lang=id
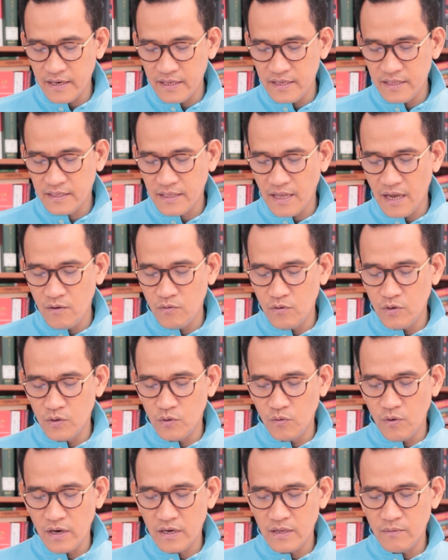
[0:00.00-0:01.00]
RI
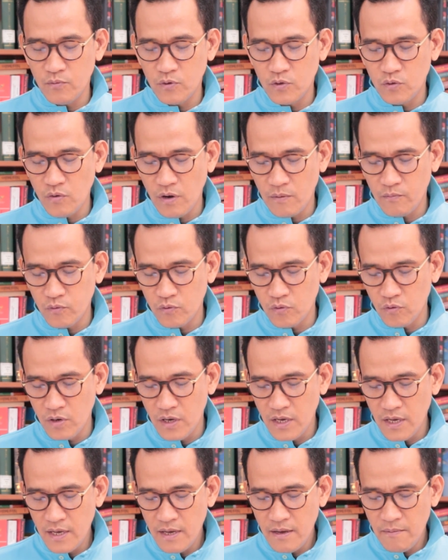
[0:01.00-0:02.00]
tahun 2020
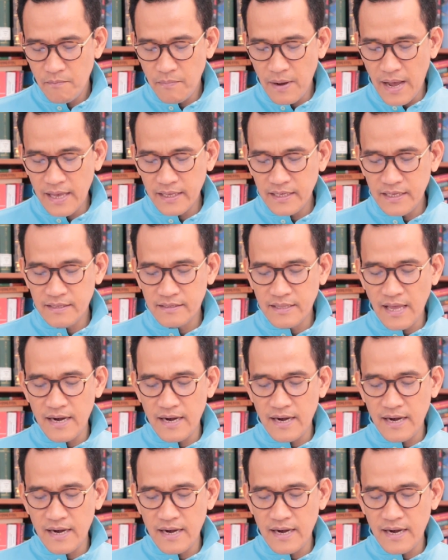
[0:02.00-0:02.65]
pagi